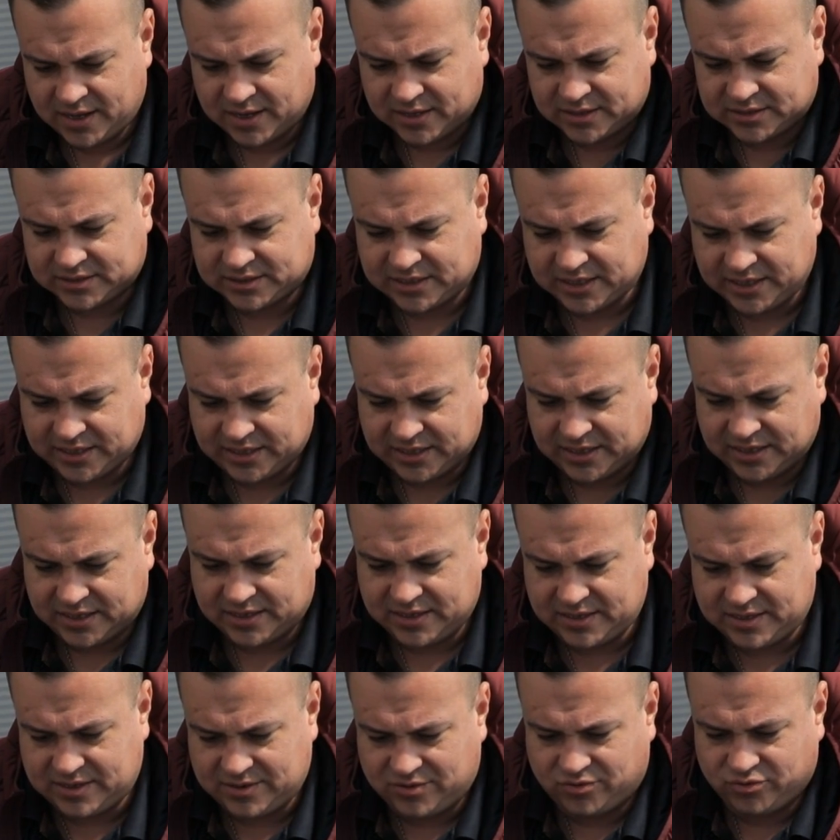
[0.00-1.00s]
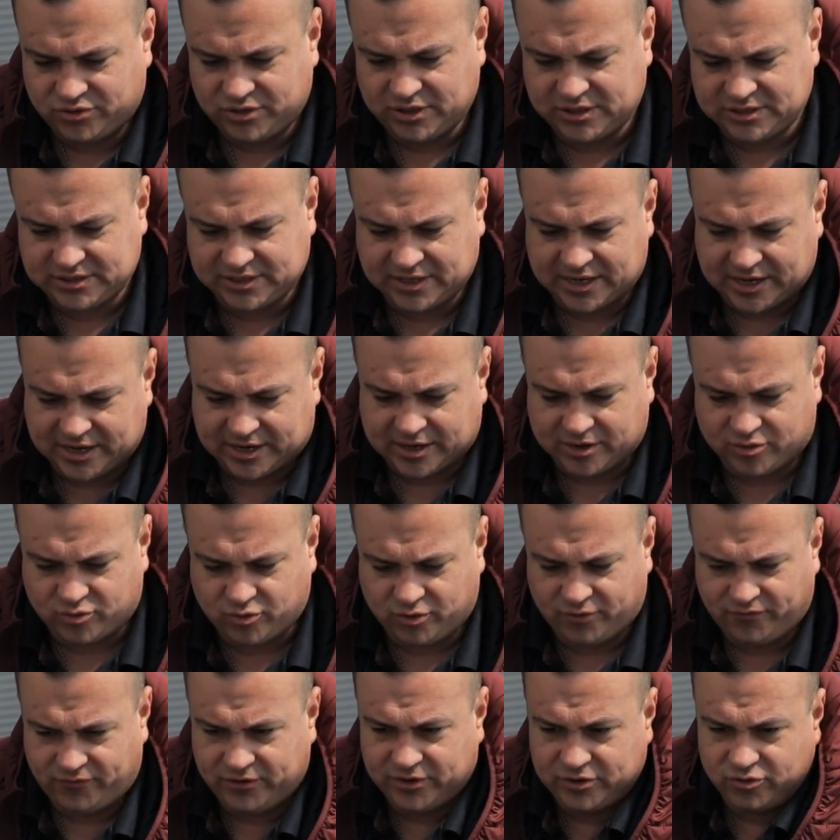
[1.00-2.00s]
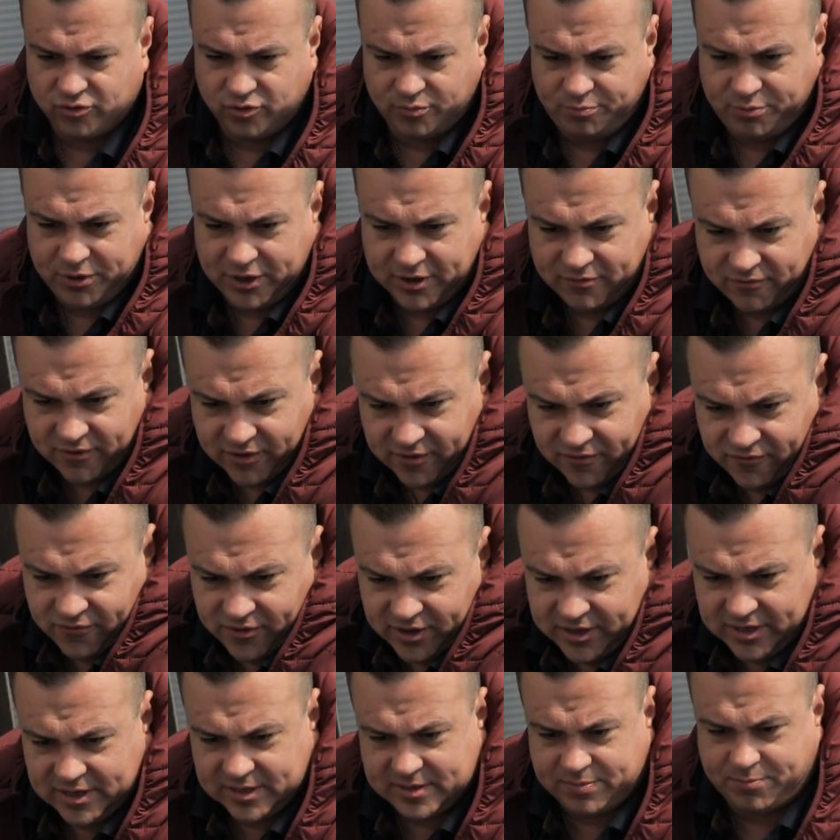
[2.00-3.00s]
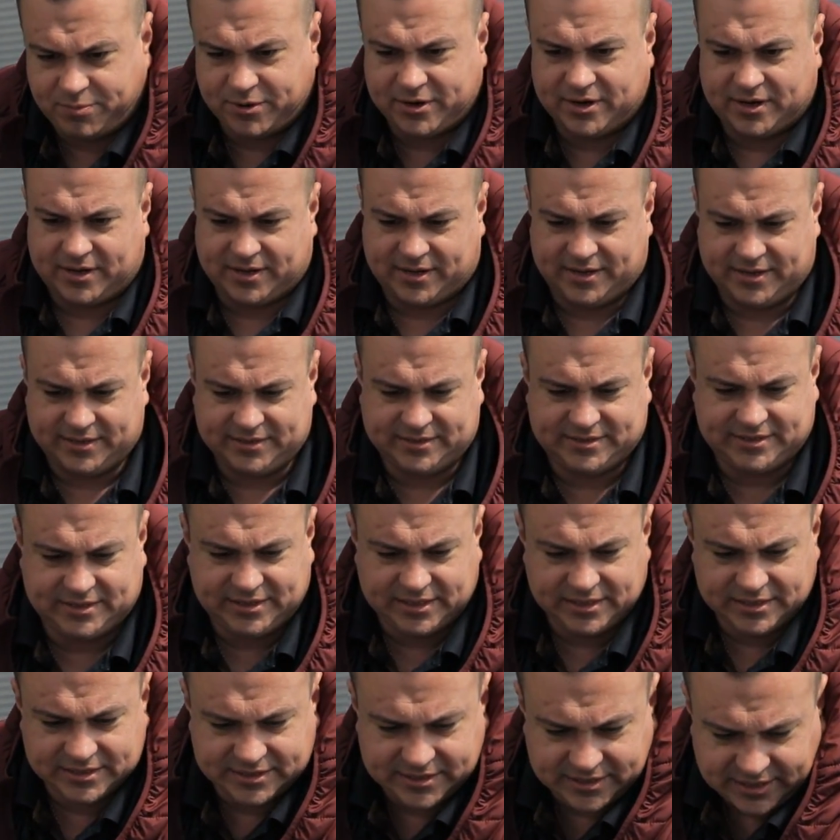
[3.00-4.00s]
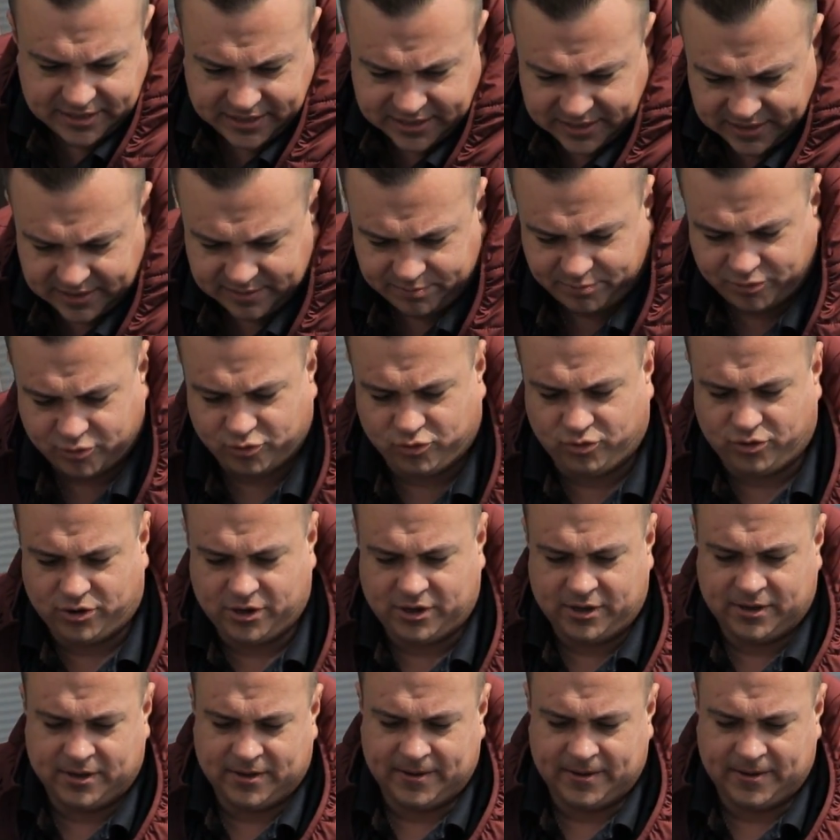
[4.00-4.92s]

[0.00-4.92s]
Кстати, вот не знаю, какое видео первое выйдет, про ЗИС или про